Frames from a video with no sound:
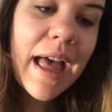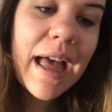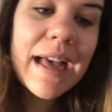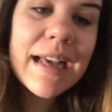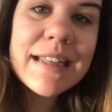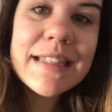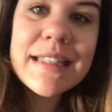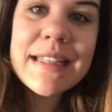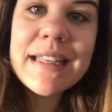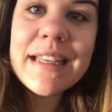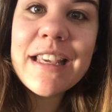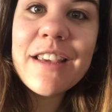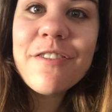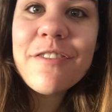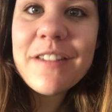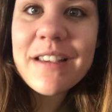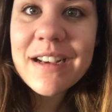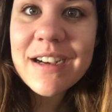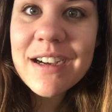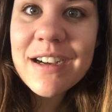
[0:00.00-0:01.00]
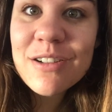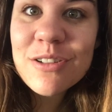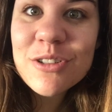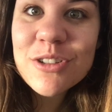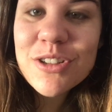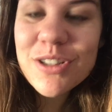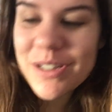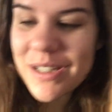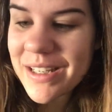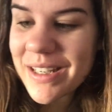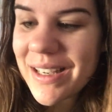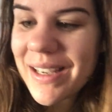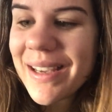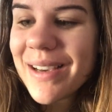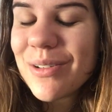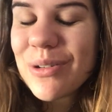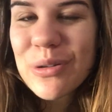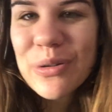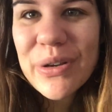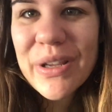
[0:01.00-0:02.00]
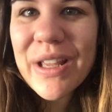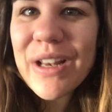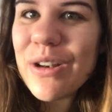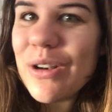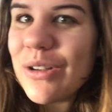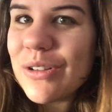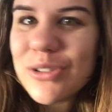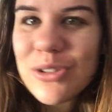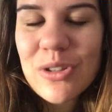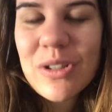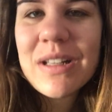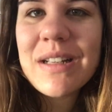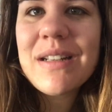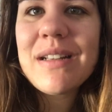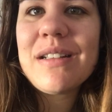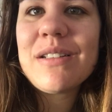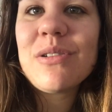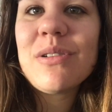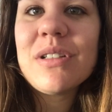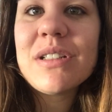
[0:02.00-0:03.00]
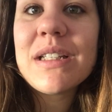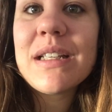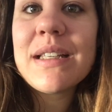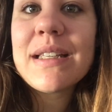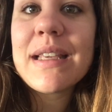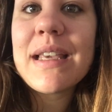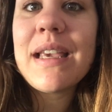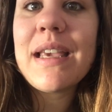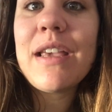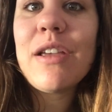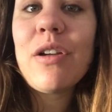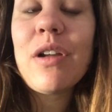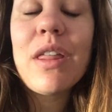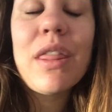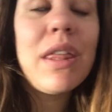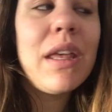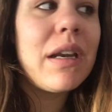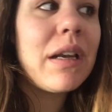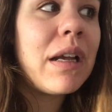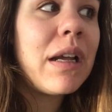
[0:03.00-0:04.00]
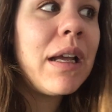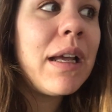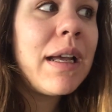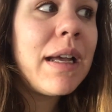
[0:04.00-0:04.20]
Así que fijaos, eh, hoy lo, todas las cosas que quiero hacer.